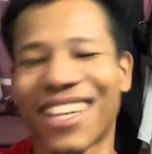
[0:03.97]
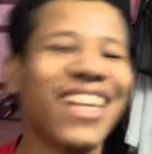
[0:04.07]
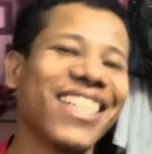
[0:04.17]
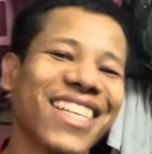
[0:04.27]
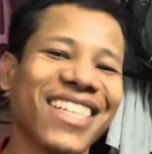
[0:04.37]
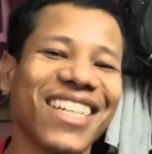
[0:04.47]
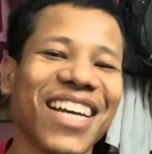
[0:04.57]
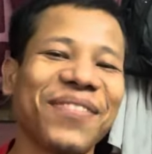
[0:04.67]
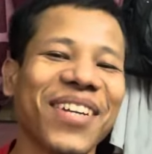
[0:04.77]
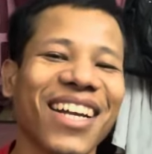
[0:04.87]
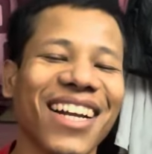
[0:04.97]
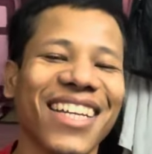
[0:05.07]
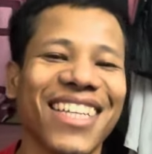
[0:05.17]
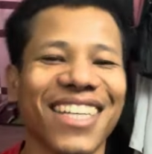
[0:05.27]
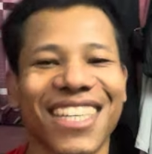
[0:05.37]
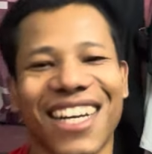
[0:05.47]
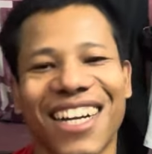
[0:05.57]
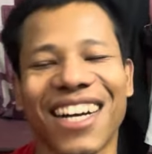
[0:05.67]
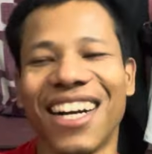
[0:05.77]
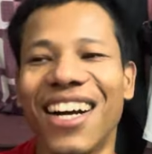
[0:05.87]
किससे चिकन बना रहे इतना
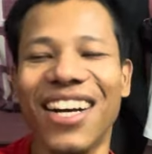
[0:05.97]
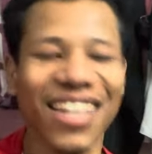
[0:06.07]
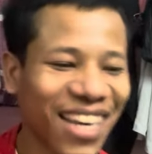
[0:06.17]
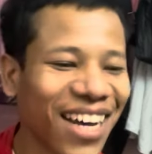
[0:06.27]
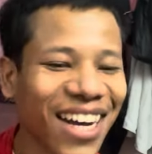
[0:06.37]
सारा क्या